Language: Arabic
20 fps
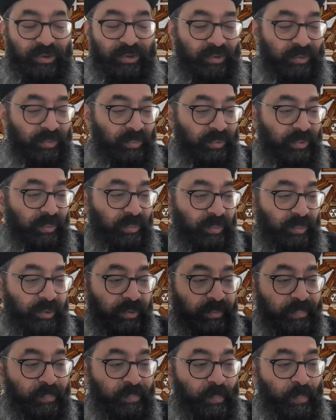
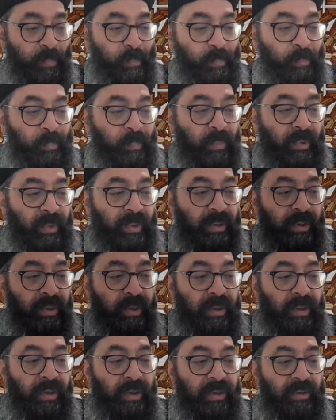سبتمبر
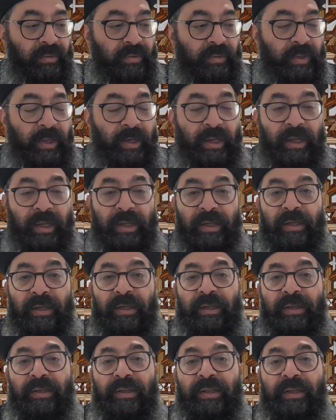السنة
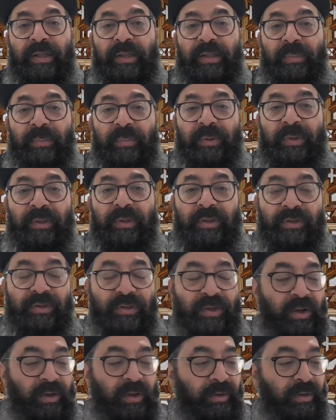الجديدة تبتدي إن
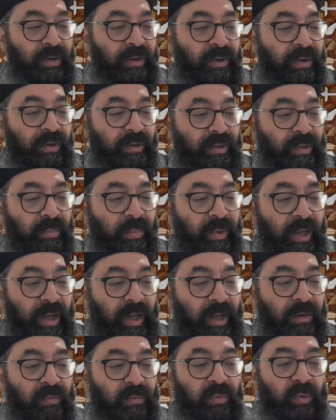شاء الله تبقى
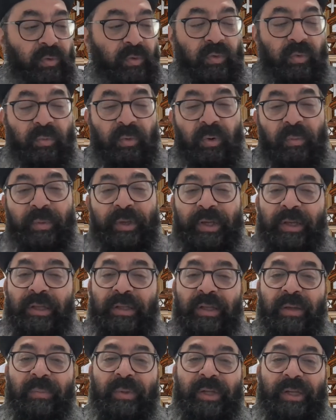
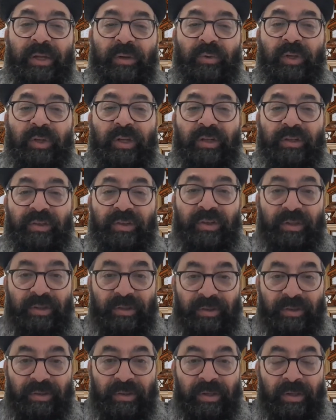1738
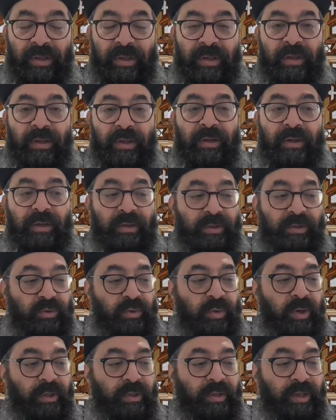
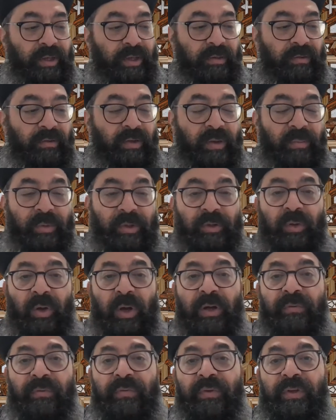للشهداء زي ما انتم
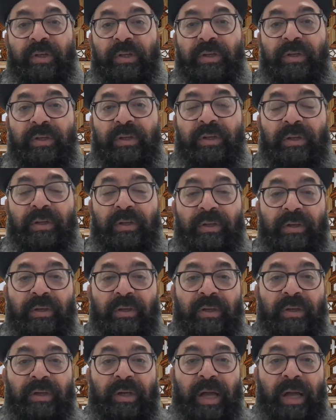عارفين
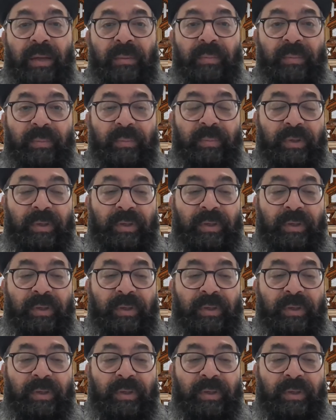العام